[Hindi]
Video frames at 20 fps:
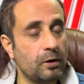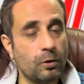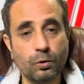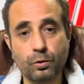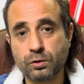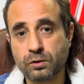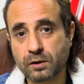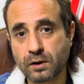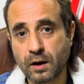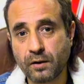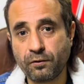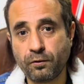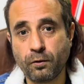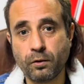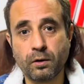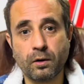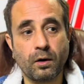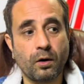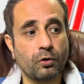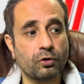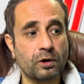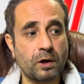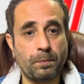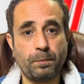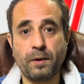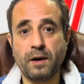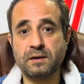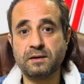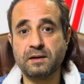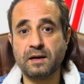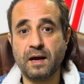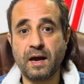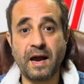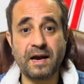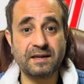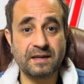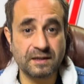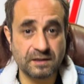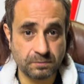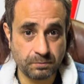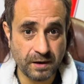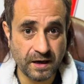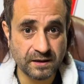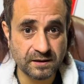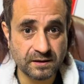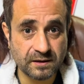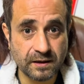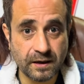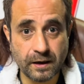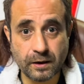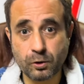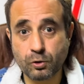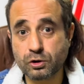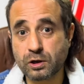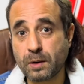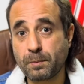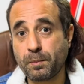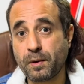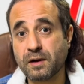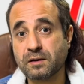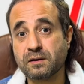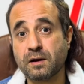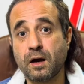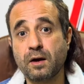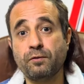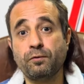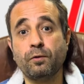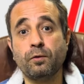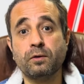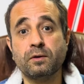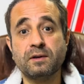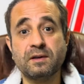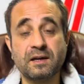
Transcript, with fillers: उसका फ़ोन उसके पास है एक्स एक्स मैक्स है या उसके पास आईफोन